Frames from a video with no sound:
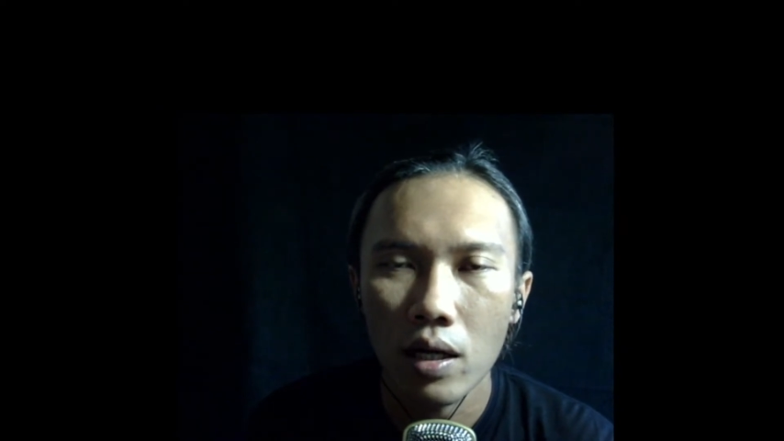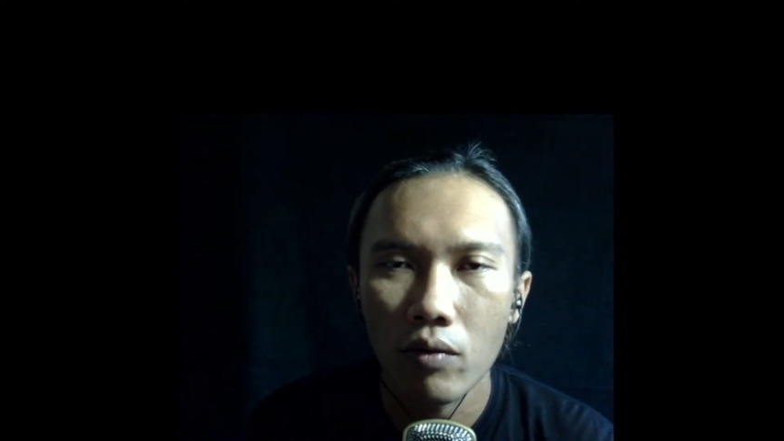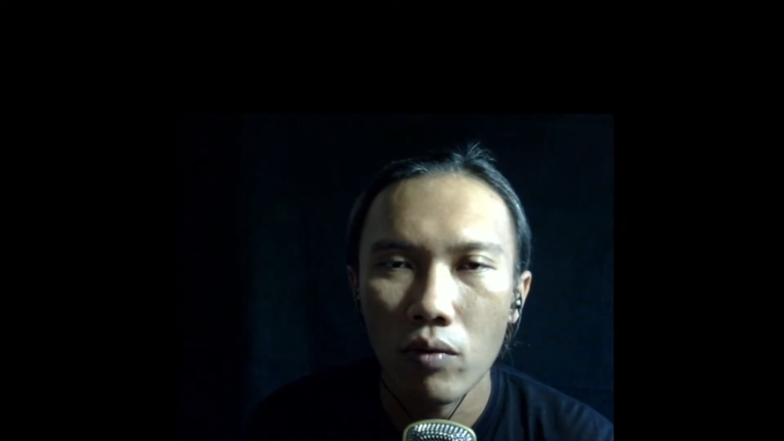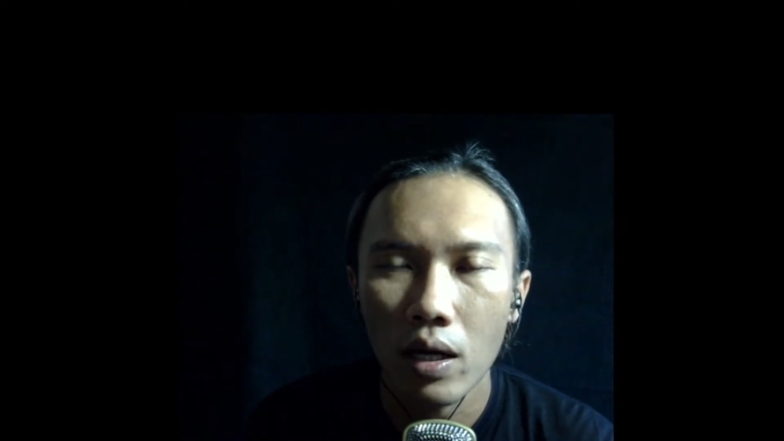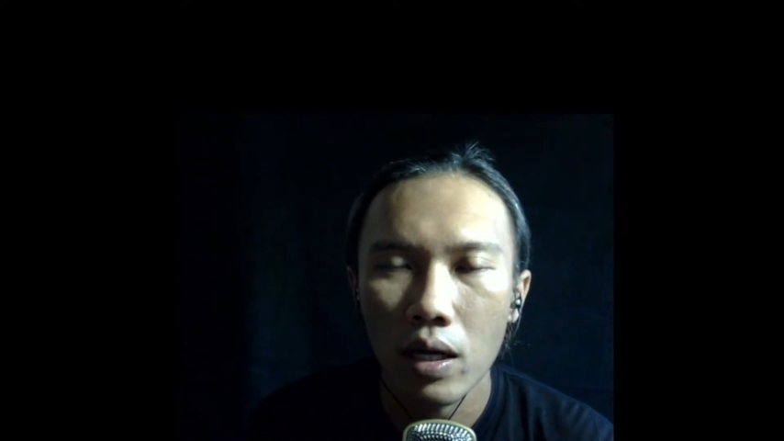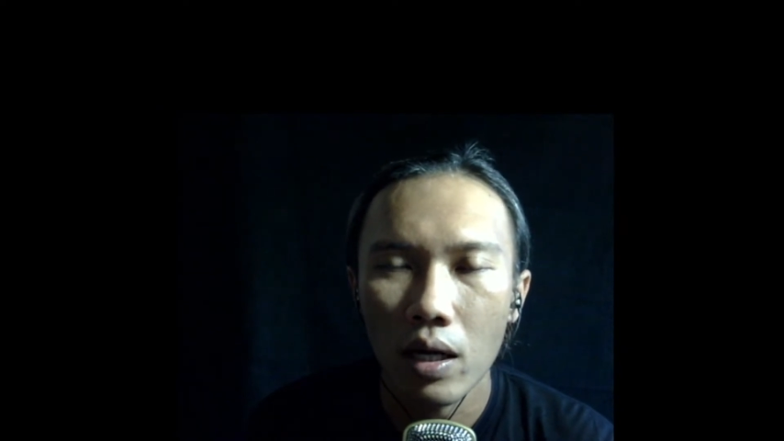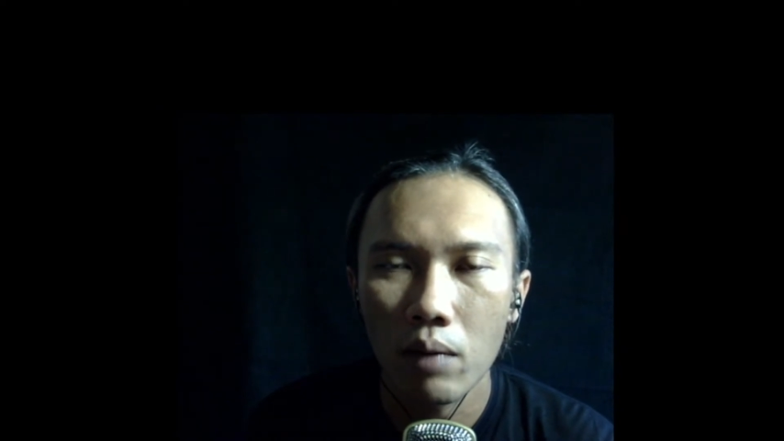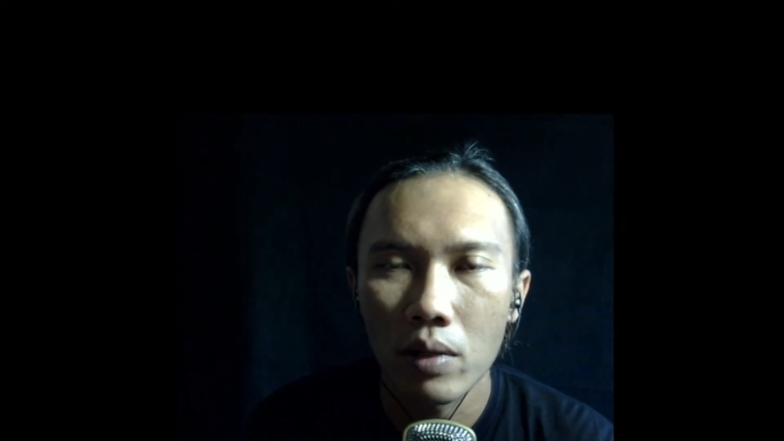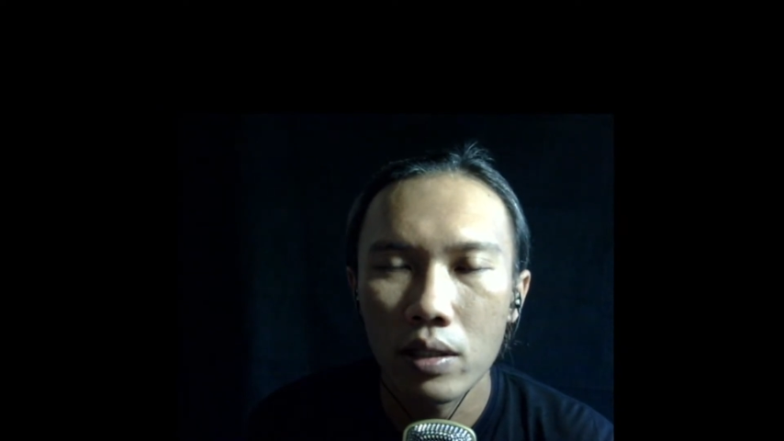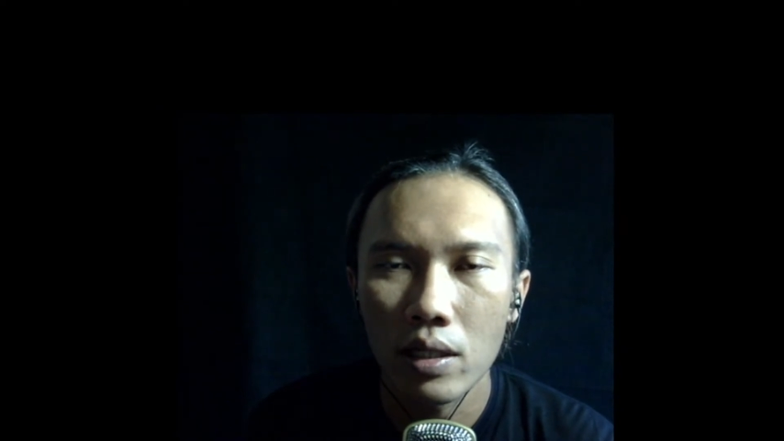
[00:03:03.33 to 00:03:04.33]
warna
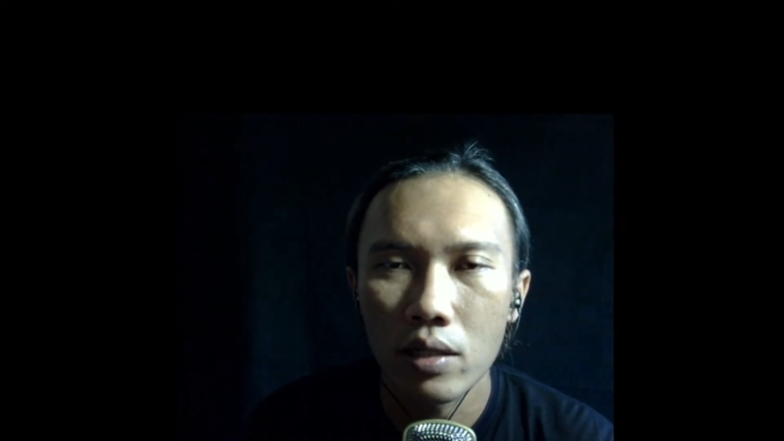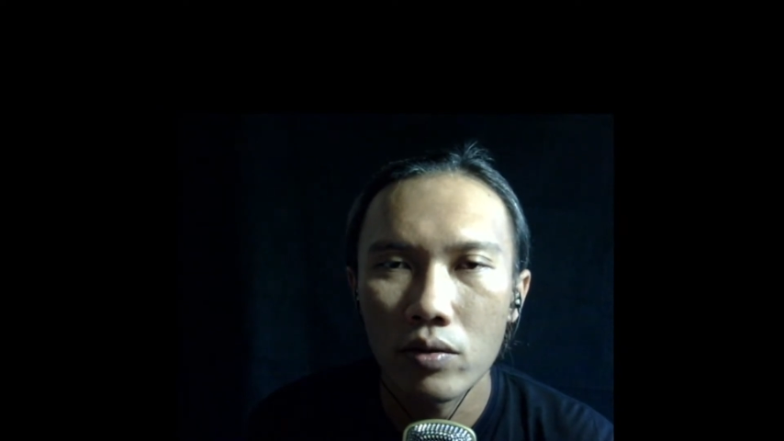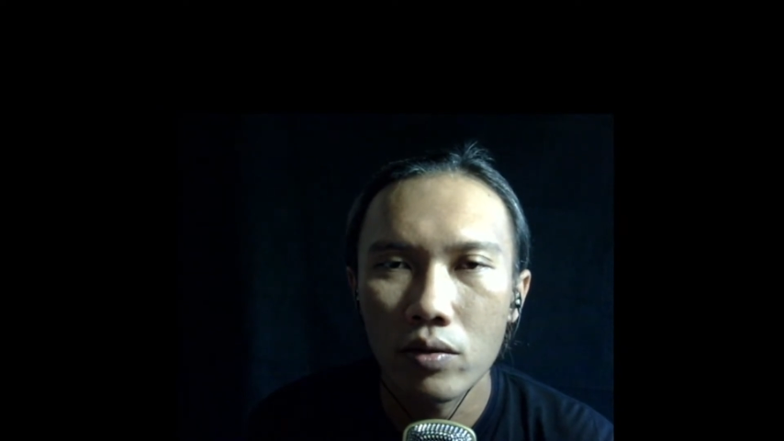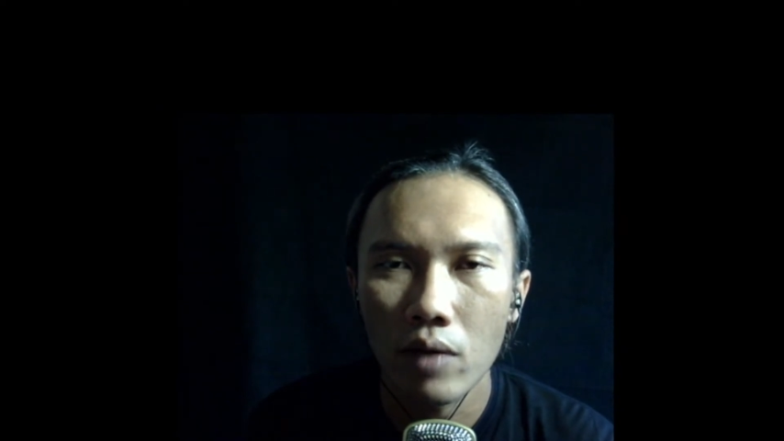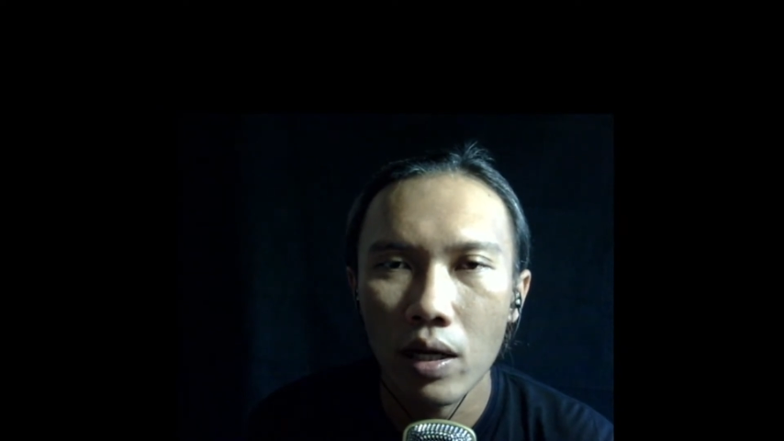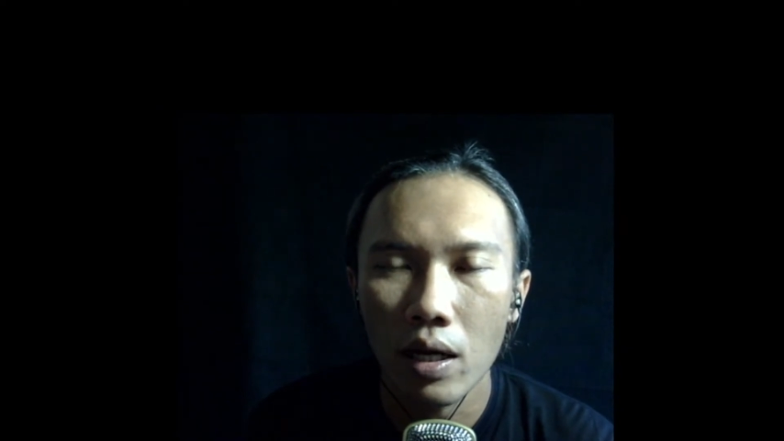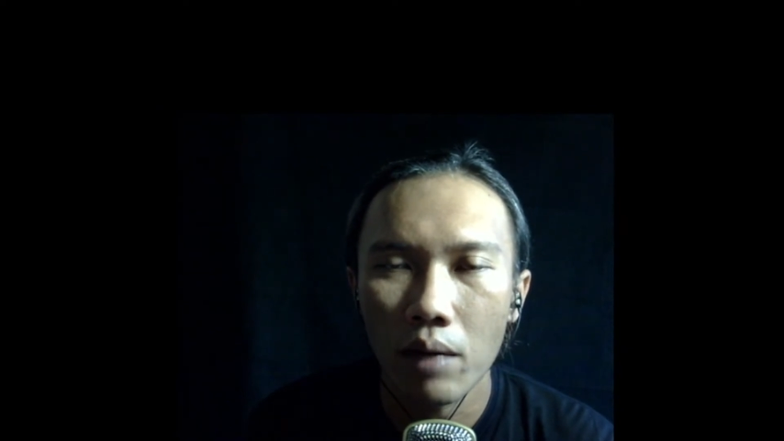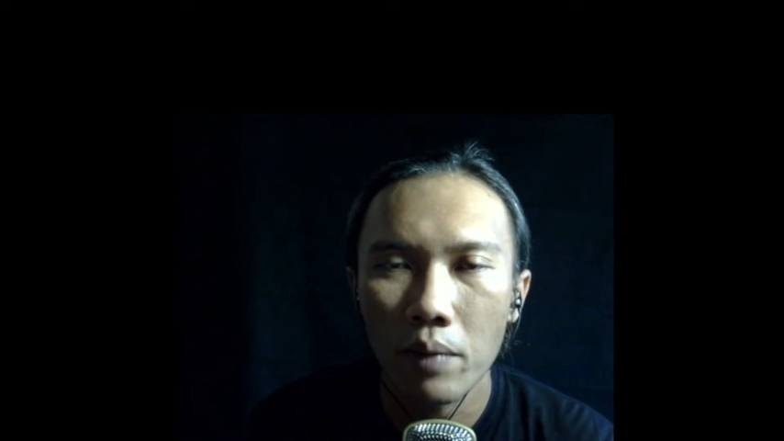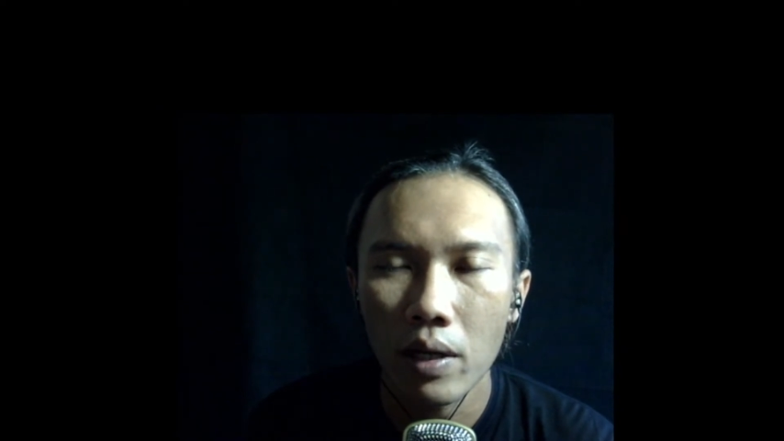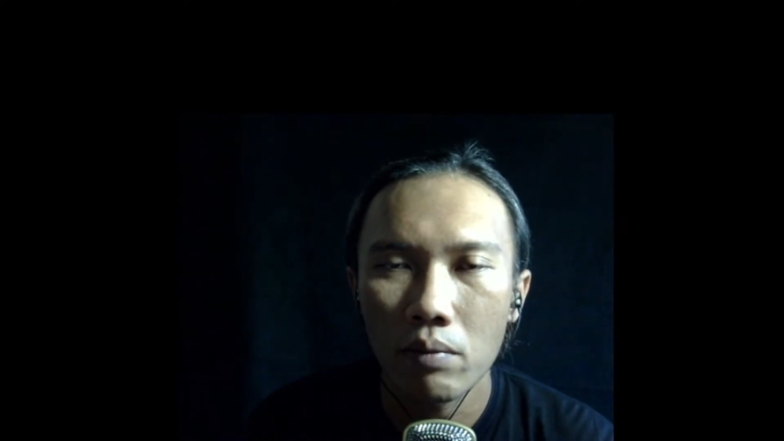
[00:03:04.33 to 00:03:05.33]
kabelnya itu warna apa,